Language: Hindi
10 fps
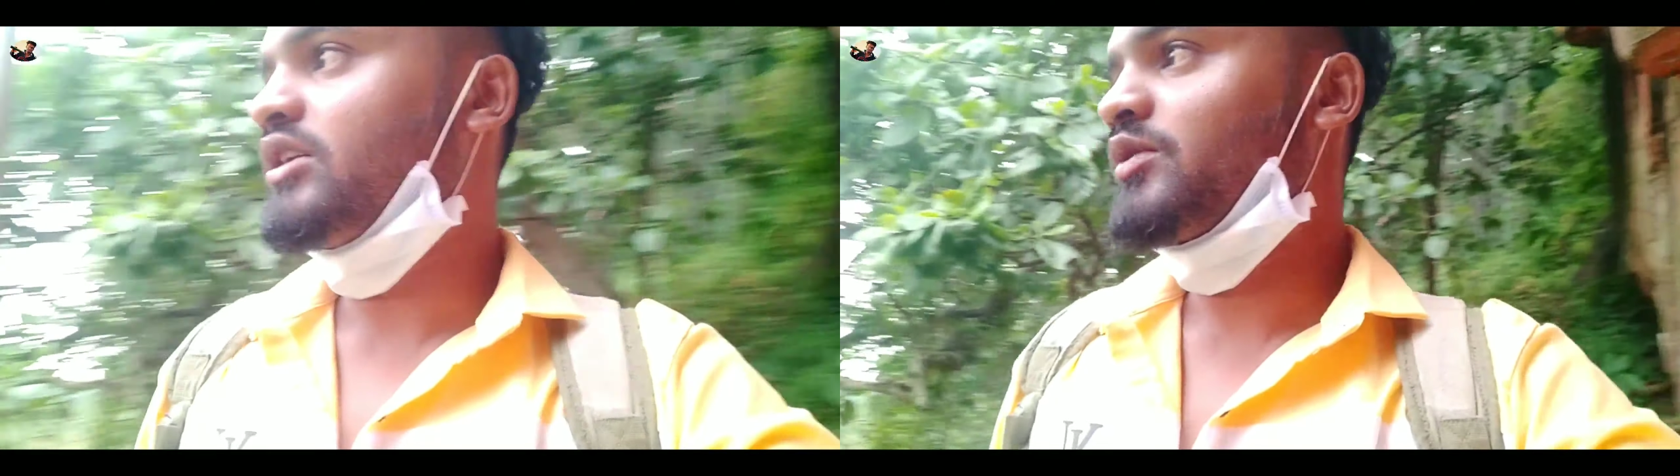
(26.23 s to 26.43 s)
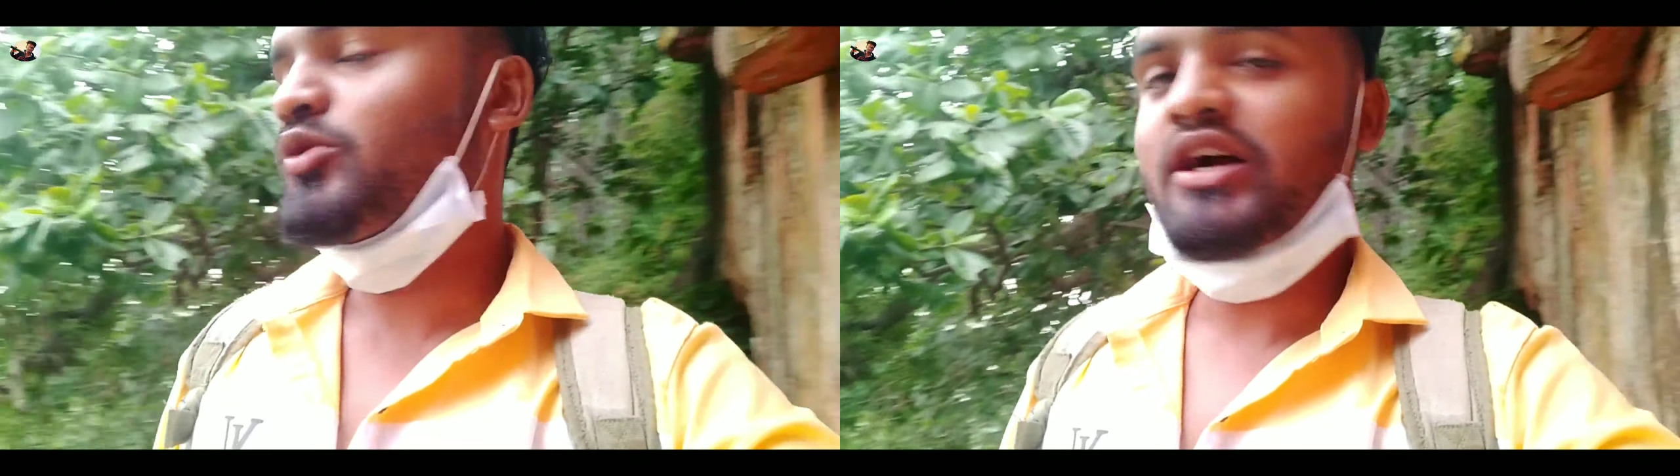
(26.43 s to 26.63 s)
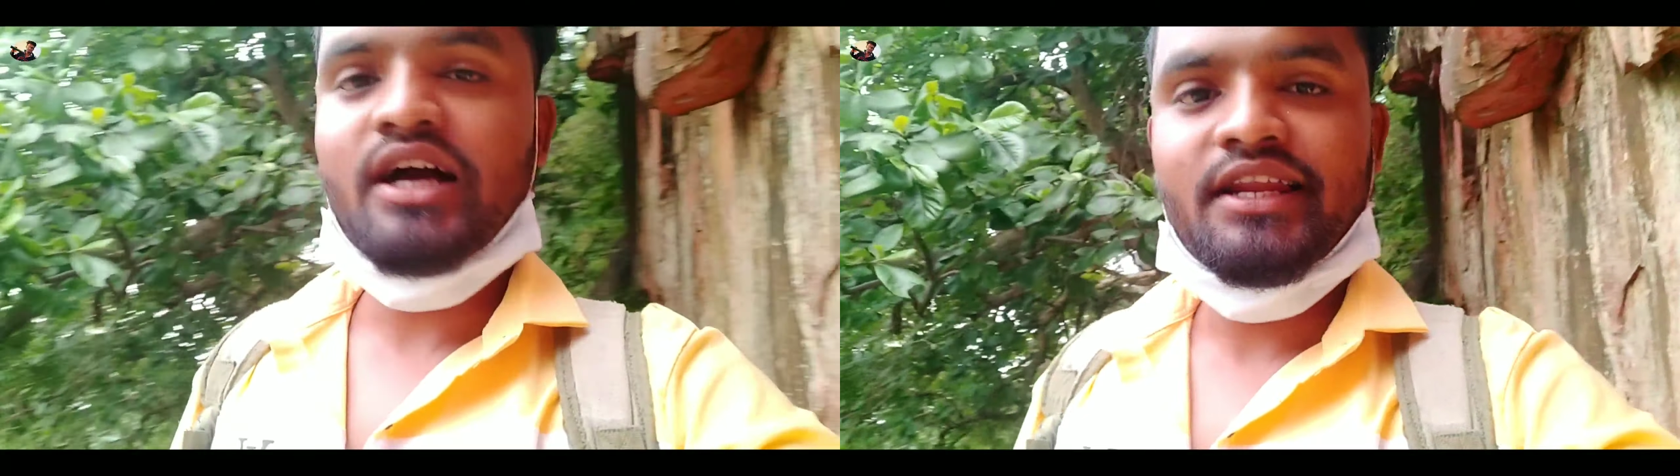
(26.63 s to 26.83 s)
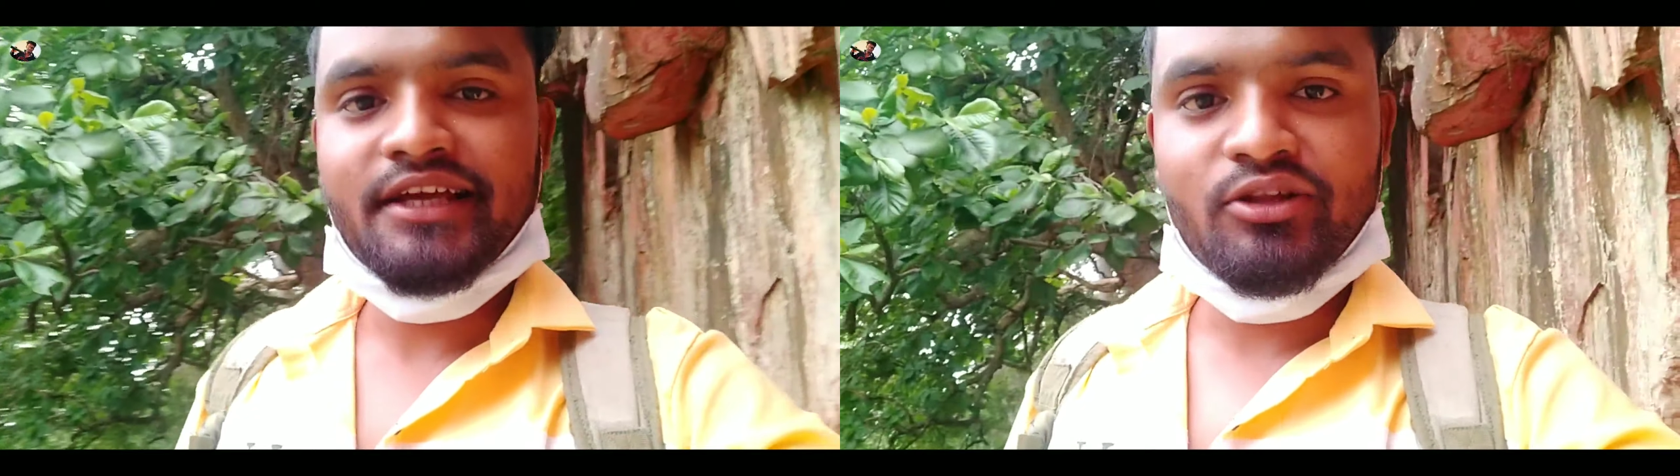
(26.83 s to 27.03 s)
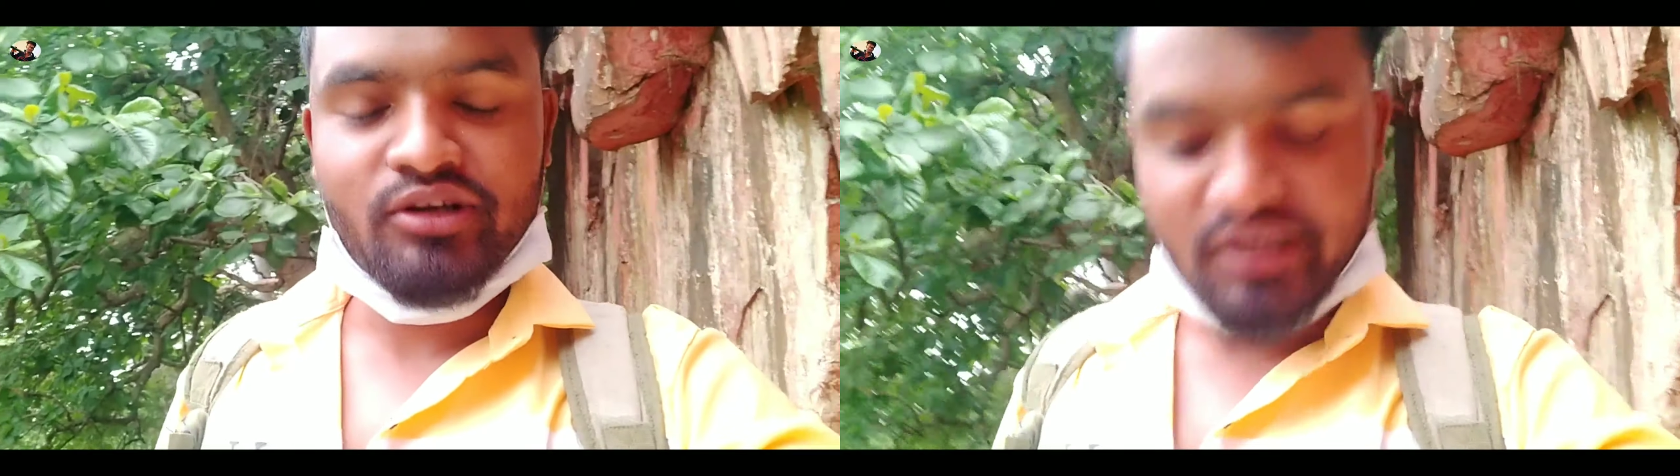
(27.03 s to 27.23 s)
और पूरा खाली
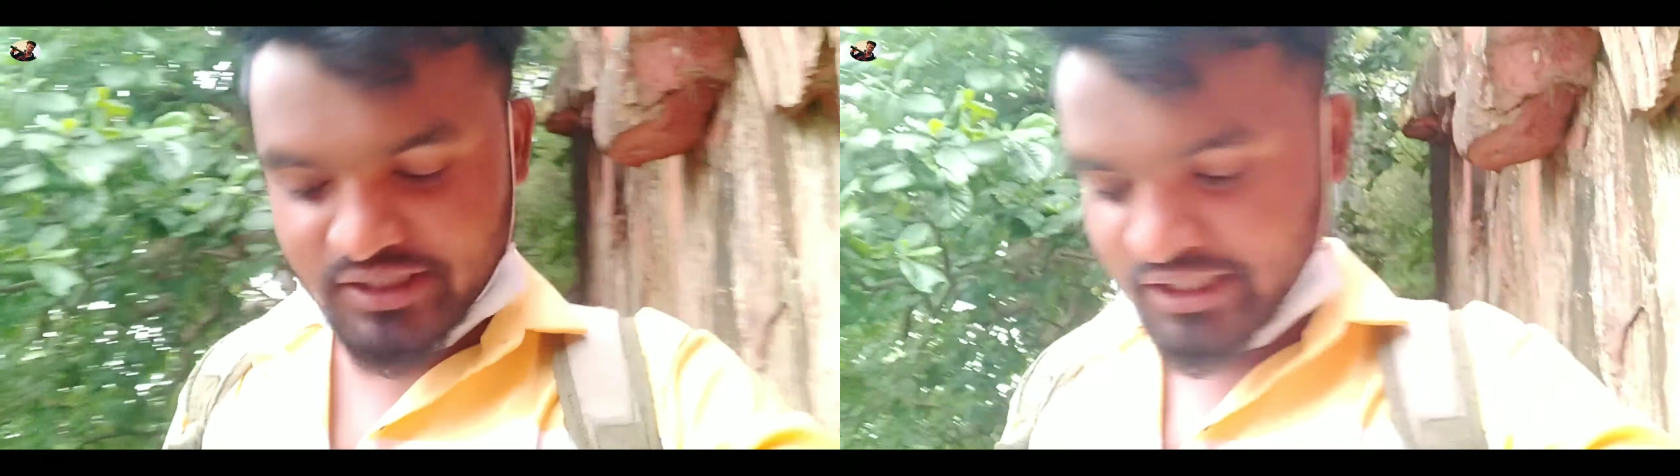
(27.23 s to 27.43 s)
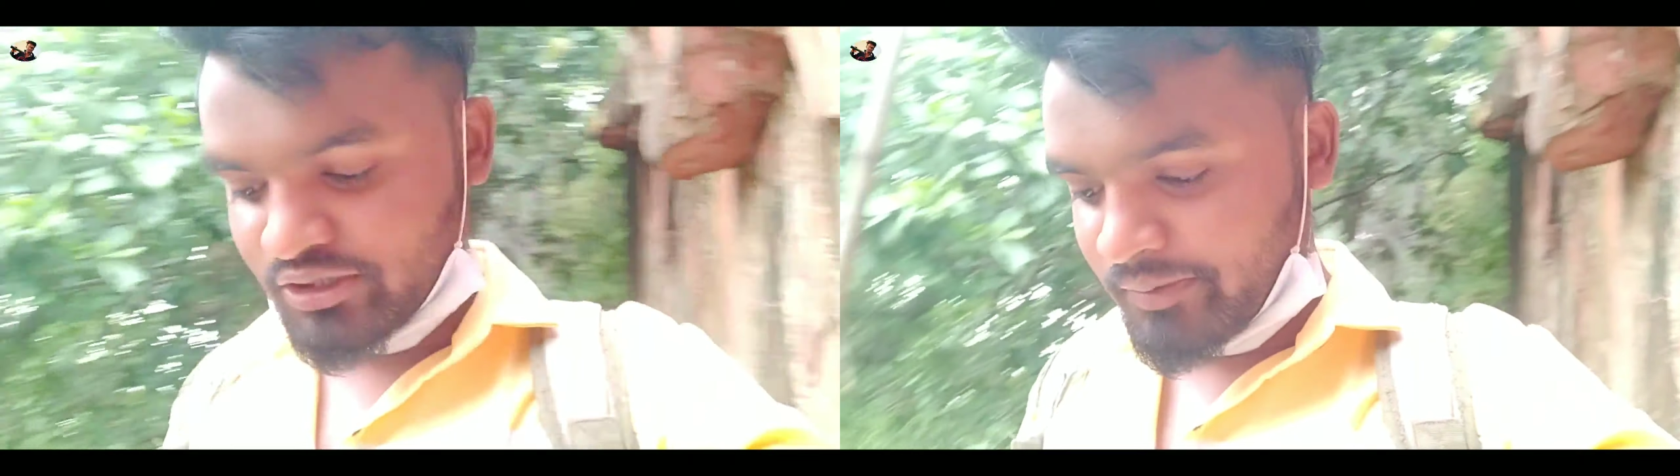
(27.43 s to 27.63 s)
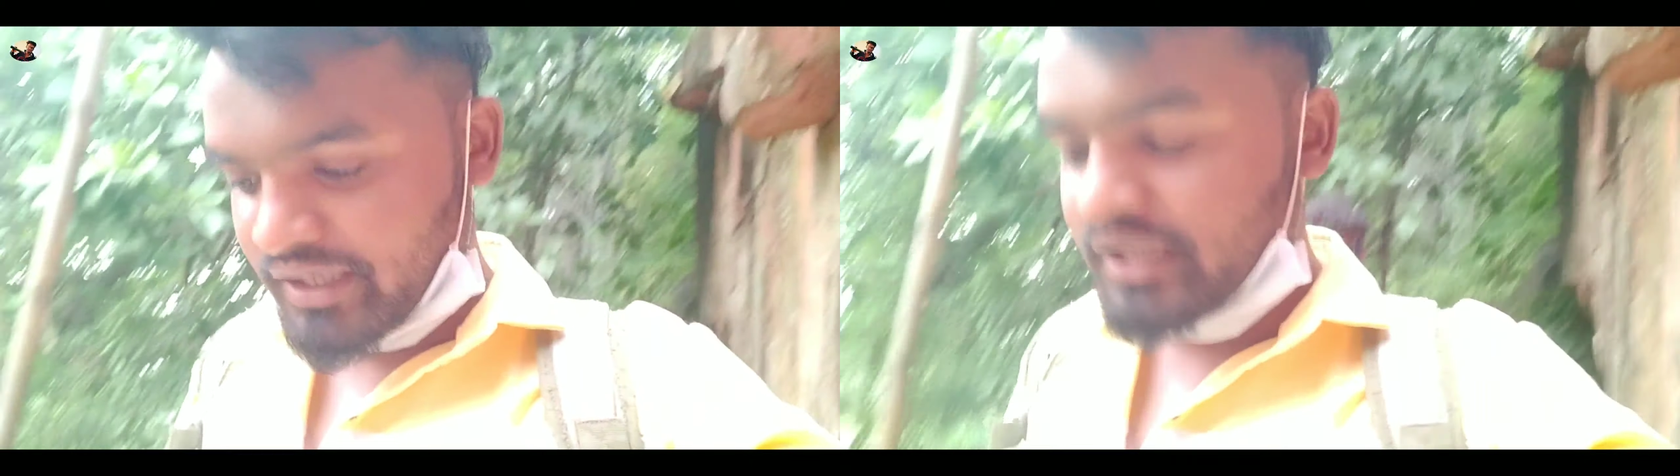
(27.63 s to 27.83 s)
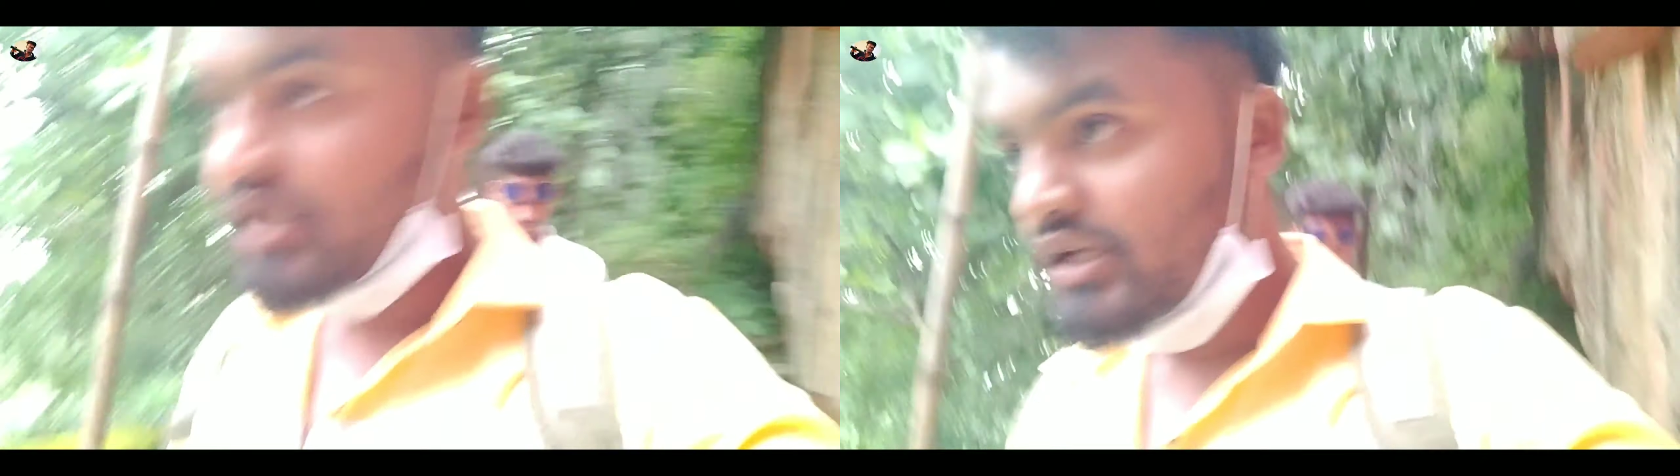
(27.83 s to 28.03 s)
खाली हो गए नहीं तो पहले